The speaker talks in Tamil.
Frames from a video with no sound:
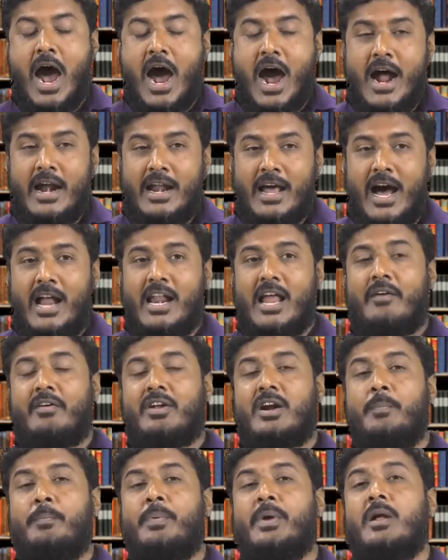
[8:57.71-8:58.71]
ஆனால்
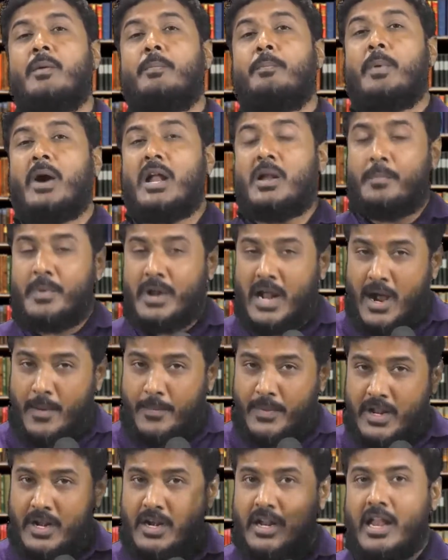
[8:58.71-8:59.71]
அவர்கள் பிறப்பால்
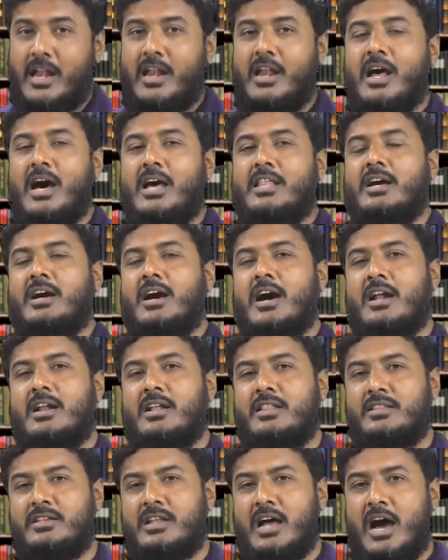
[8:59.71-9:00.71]
பிராமணர்கள் அல்லாத
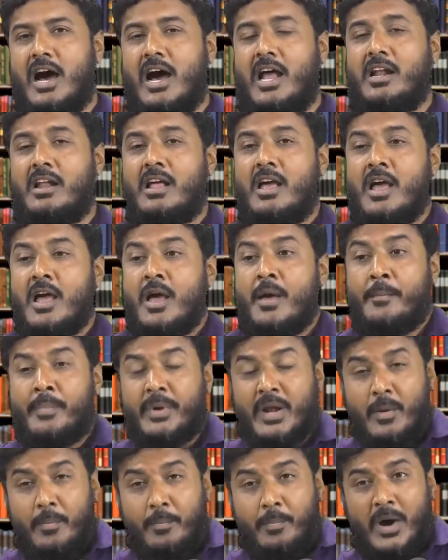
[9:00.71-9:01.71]
காரணத்தினால்
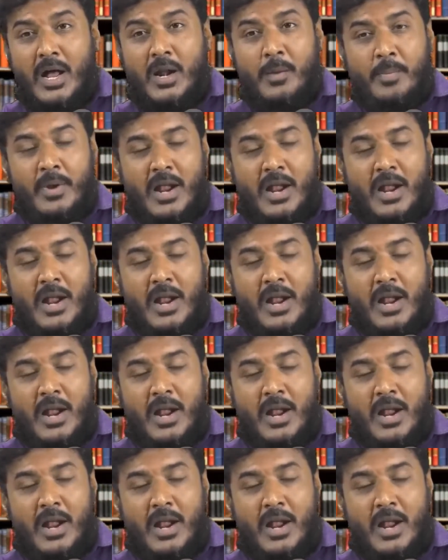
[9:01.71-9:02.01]
பிறப்பால்